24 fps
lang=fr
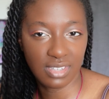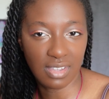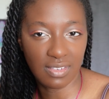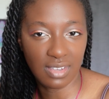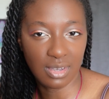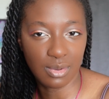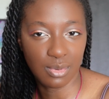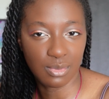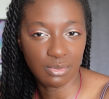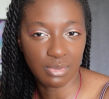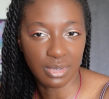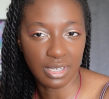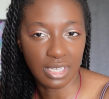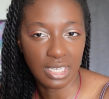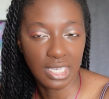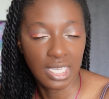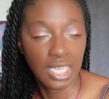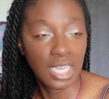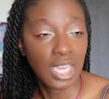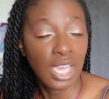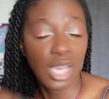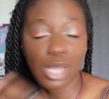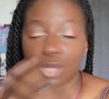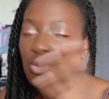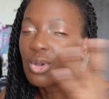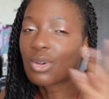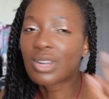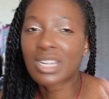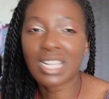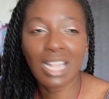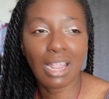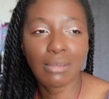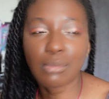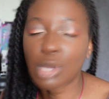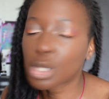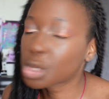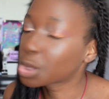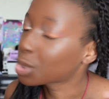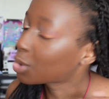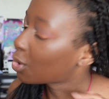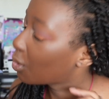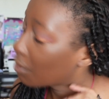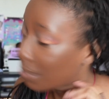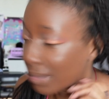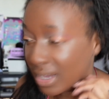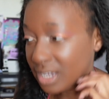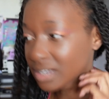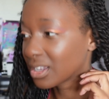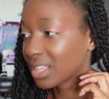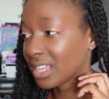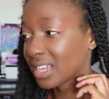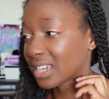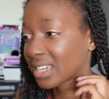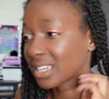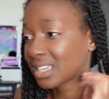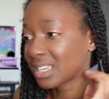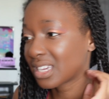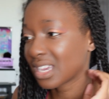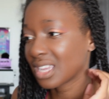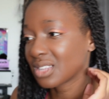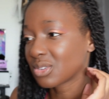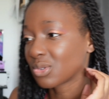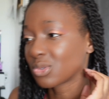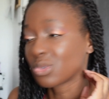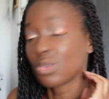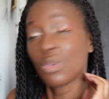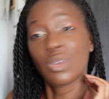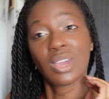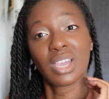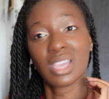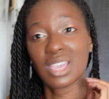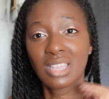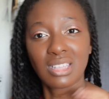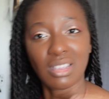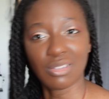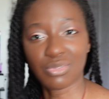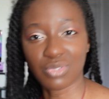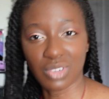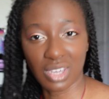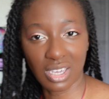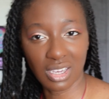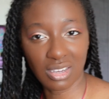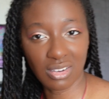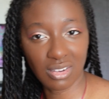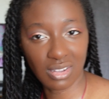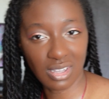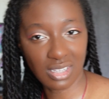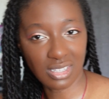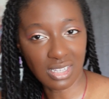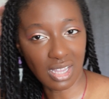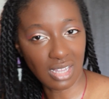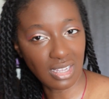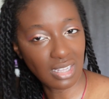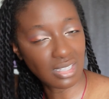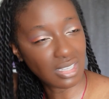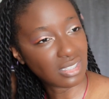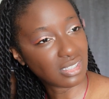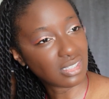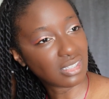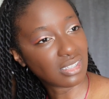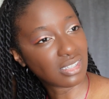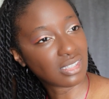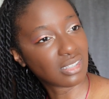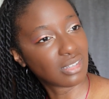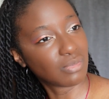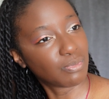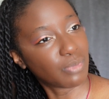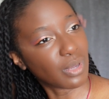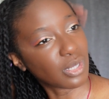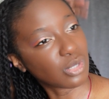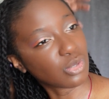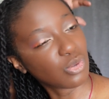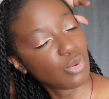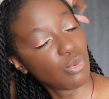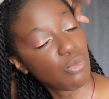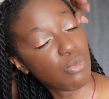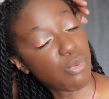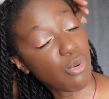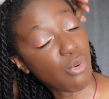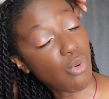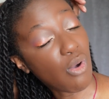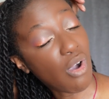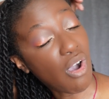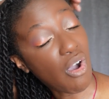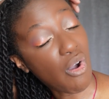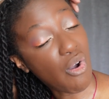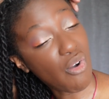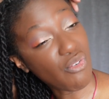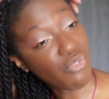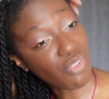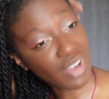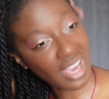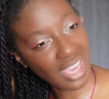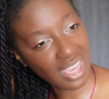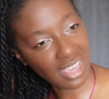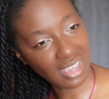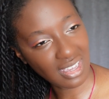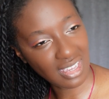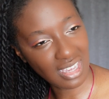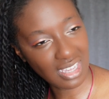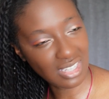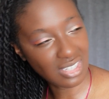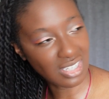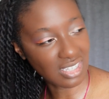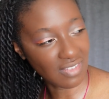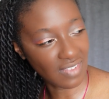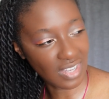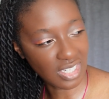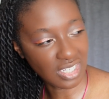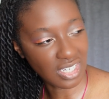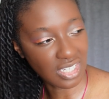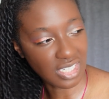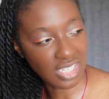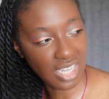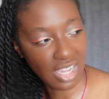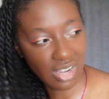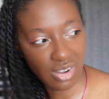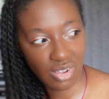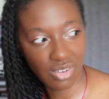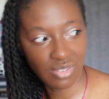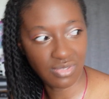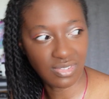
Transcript: vous avez compris. Donc clairement, je comprends que les ricains n'en ont rien à faire que les aliens existent. Parce que bon, en vrai, qu'est-ce que ça va changer à leur